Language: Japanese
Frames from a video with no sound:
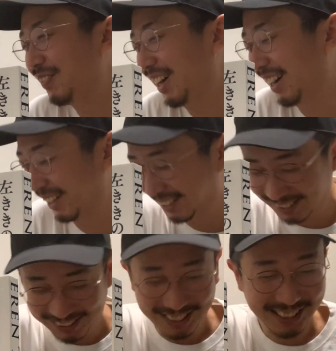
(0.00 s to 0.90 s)
まあ、
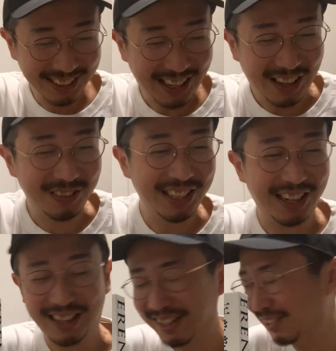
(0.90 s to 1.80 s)
神だ
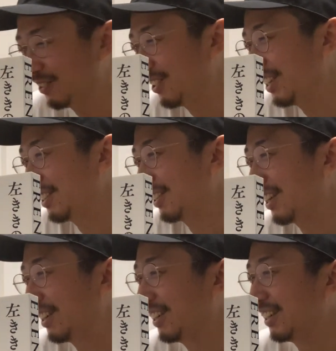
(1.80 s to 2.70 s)
からしょうがない
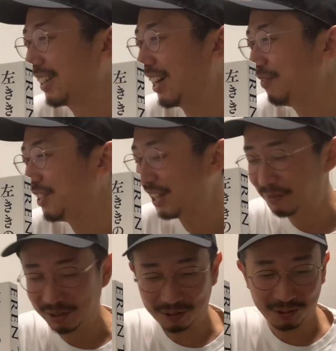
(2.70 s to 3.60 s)
か、神
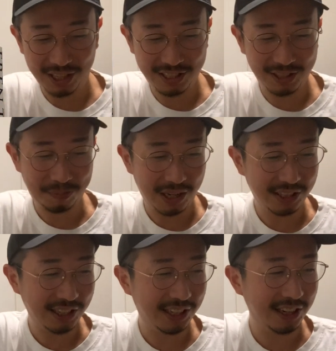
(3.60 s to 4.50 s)
様と同じ
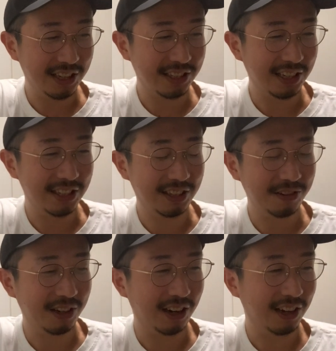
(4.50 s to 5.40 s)
媒体で連載して
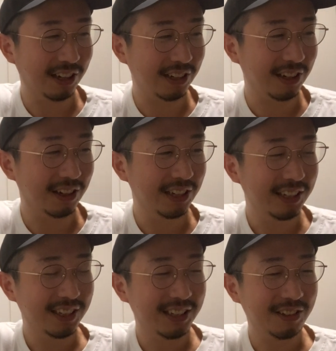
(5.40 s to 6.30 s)
るから、なんか、
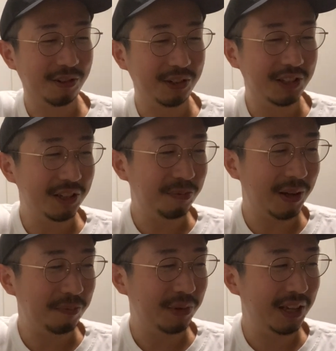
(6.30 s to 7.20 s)
60
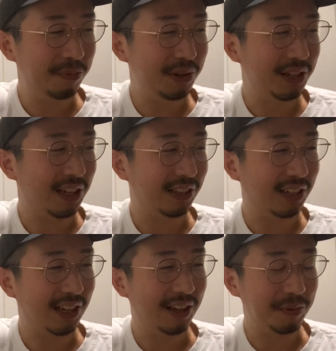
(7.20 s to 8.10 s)
万 PV なん
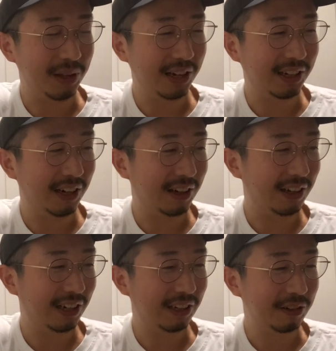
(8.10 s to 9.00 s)
て、なんか、
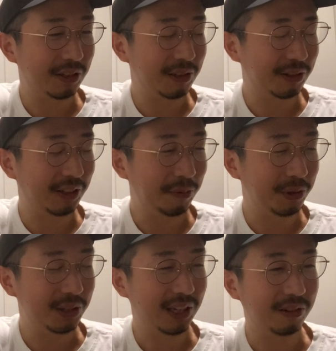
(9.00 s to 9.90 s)
鼻くそって
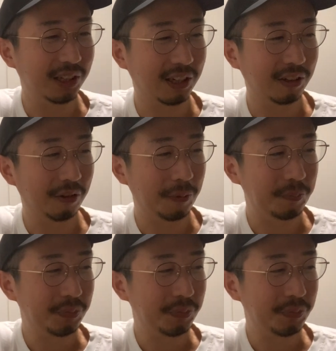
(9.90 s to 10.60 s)
思っちゃうんだけど、